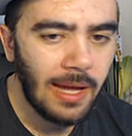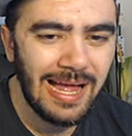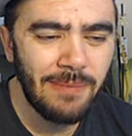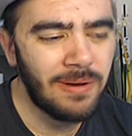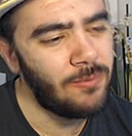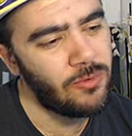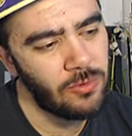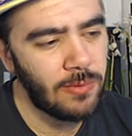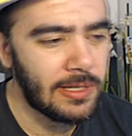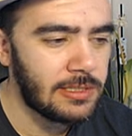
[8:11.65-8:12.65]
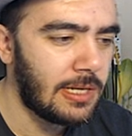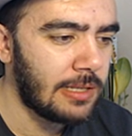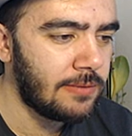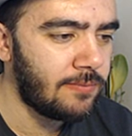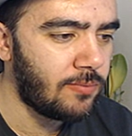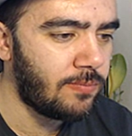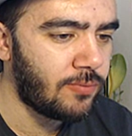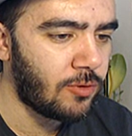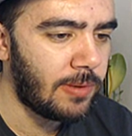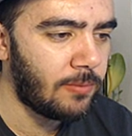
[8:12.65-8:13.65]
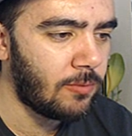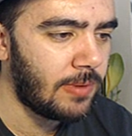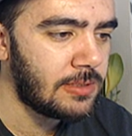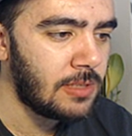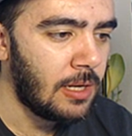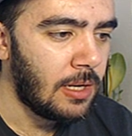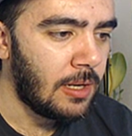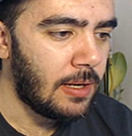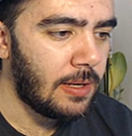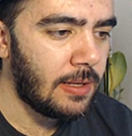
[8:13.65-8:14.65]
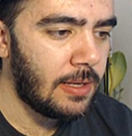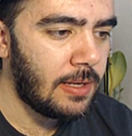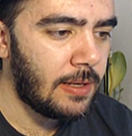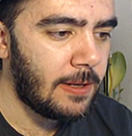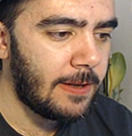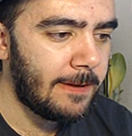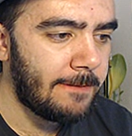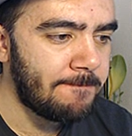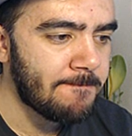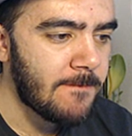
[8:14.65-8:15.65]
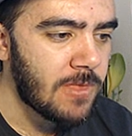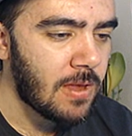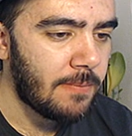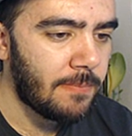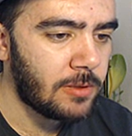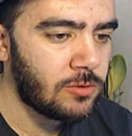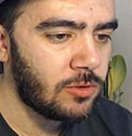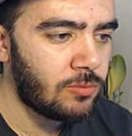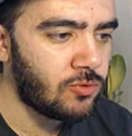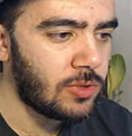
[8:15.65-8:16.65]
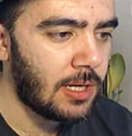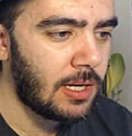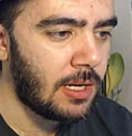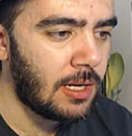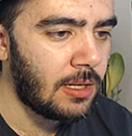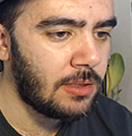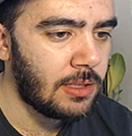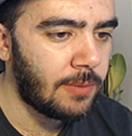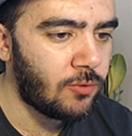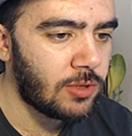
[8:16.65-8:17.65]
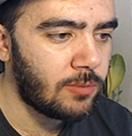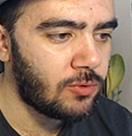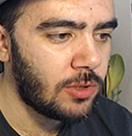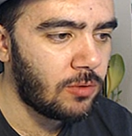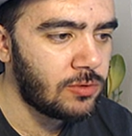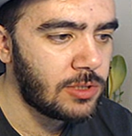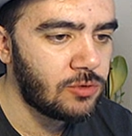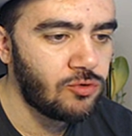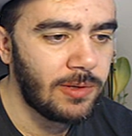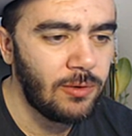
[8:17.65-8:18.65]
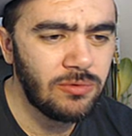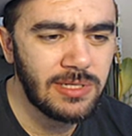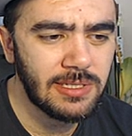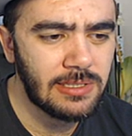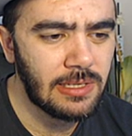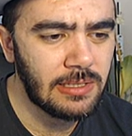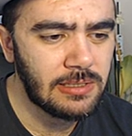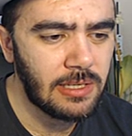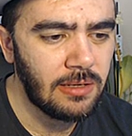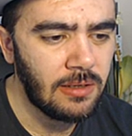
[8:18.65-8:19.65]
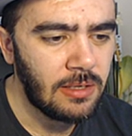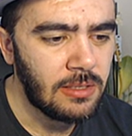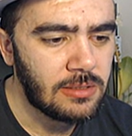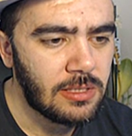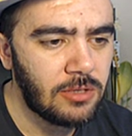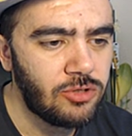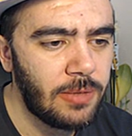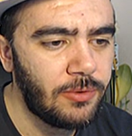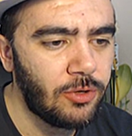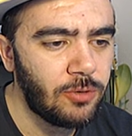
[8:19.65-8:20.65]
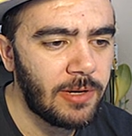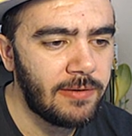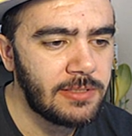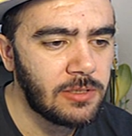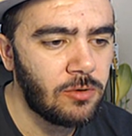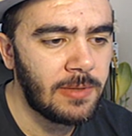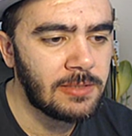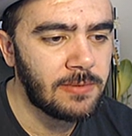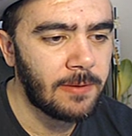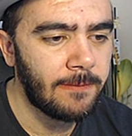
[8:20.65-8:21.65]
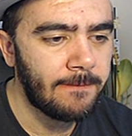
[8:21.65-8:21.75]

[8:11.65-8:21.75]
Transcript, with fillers: Emre Mor'un numarasını aldım. Problem olmaz. Ee, Mason da burada. Laporte burada. 18 Zuma niye 18'sin lan sen? Sana şöyle bir 4 numara versek olmaz mı?